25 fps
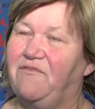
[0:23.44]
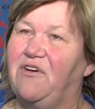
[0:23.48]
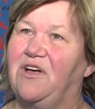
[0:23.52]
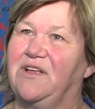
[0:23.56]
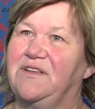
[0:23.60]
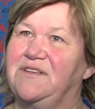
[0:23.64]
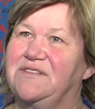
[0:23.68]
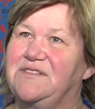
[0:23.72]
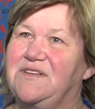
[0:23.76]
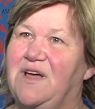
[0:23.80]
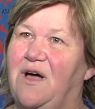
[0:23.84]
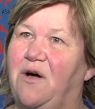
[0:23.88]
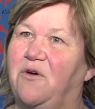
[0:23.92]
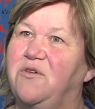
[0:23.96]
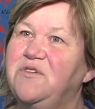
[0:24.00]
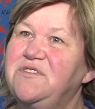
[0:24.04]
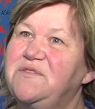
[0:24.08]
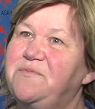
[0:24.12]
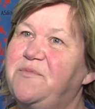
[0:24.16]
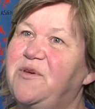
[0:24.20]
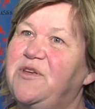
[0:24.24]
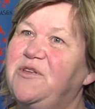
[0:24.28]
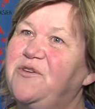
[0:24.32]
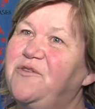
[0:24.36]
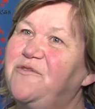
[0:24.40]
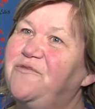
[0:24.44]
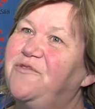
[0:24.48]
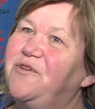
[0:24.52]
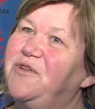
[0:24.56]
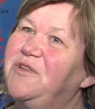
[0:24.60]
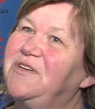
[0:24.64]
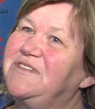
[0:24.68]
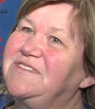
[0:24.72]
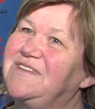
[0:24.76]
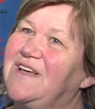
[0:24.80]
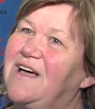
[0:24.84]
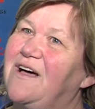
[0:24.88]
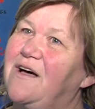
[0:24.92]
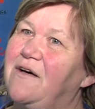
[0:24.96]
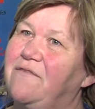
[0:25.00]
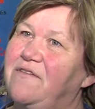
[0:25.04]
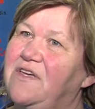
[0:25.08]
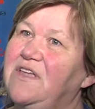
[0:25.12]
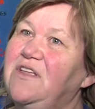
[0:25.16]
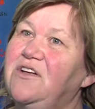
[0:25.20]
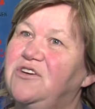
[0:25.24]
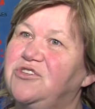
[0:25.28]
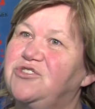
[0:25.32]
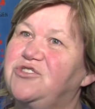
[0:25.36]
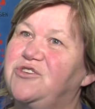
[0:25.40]
waren zur Ausbildung von der Sarah
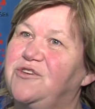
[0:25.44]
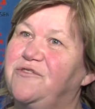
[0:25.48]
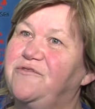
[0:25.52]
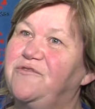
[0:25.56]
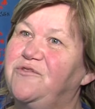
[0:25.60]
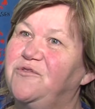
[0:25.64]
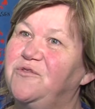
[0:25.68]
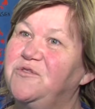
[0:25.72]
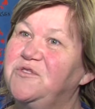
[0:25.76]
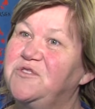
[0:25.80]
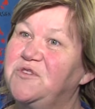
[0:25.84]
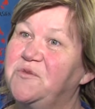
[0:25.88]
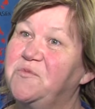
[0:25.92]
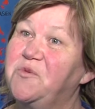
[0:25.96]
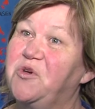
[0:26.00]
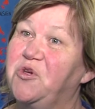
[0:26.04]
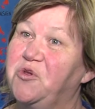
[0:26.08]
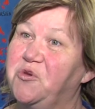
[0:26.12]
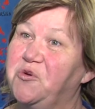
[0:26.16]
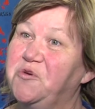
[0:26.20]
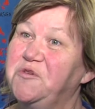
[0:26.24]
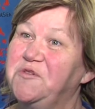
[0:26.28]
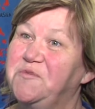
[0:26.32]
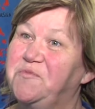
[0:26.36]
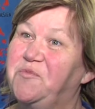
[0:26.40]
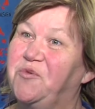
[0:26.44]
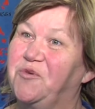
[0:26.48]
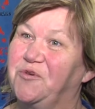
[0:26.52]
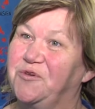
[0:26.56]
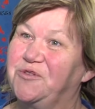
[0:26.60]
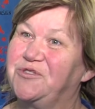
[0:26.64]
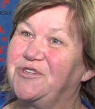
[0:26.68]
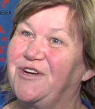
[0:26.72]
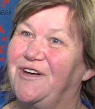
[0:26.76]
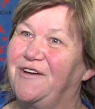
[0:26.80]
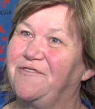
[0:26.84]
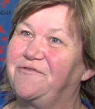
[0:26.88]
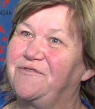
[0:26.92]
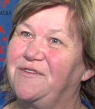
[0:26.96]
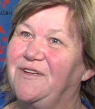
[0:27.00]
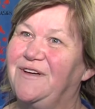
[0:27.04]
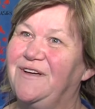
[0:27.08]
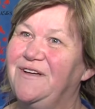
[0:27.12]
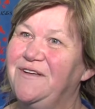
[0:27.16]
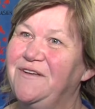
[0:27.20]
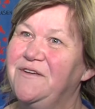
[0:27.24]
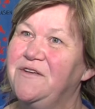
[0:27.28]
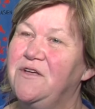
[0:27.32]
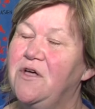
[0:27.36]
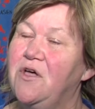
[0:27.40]
Wiener Stiftung zum Genussbotschafter